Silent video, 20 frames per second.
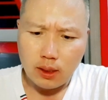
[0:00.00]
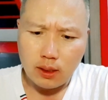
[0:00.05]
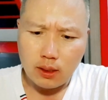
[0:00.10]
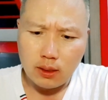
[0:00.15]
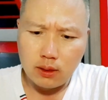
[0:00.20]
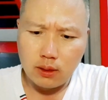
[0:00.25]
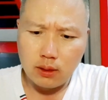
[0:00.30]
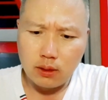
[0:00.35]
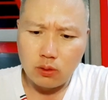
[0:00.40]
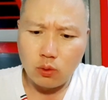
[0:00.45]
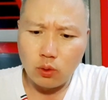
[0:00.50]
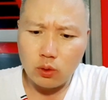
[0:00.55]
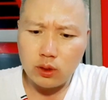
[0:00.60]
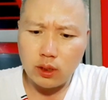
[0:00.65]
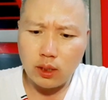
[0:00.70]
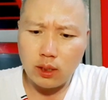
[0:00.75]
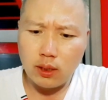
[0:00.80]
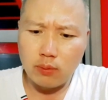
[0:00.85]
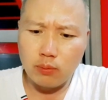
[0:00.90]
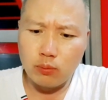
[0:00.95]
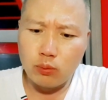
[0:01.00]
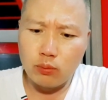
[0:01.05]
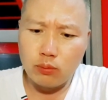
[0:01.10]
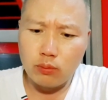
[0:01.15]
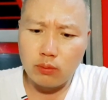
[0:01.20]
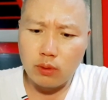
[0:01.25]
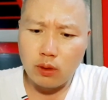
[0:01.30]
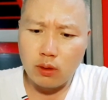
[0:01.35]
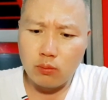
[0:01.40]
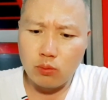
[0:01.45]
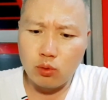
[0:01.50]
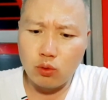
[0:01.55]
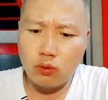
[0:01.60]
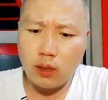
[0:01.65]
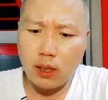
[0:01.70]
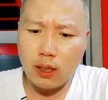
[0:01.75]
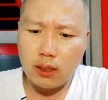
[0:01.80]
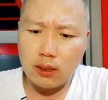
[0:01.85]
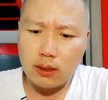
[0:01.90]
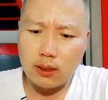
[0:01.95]
그 꽃자의
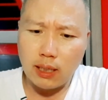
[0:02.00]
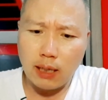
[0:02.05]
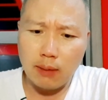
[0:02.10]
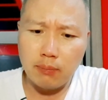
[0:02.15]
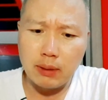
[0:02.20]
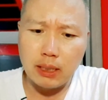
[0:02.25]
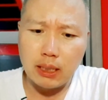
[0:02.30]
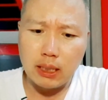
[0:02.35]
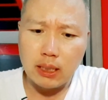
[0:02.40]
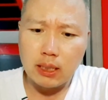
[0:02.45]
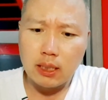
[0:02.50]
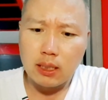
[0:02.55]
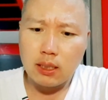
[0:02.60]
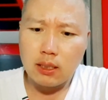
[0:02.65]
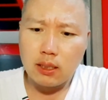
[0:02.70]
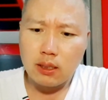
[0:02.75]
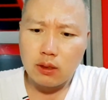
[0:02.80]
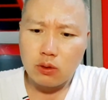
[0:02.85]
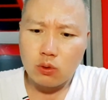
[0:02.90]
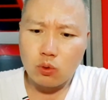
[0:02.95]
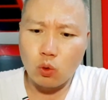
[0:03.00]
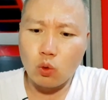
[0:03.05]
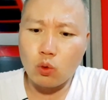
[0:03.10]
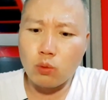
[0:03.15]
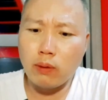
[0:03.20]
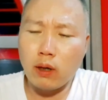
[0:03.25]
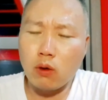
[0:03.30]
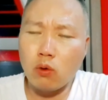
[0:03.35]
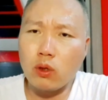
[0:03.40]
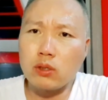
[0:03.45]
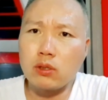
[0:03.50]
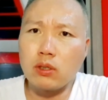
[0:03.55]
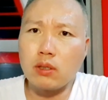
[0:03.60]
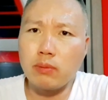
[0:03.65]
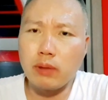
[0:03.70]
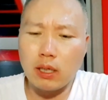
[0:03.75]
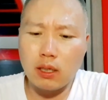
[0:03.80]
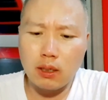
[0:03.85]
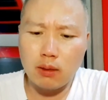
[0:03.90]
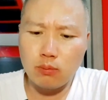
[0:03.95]
뮤랑 남이 도구마루에서
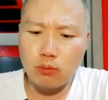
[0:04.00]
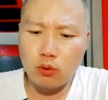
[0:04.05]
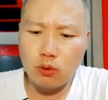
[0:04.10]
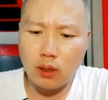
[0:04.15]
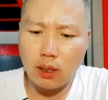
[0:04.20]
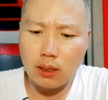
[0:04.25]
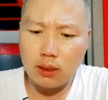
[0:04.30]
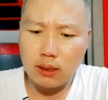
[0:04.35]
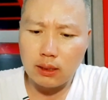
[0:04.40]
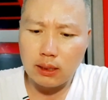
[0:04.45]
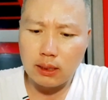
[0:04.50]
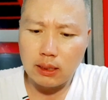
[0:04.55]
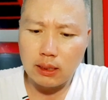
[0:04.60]
입양한 뮤랑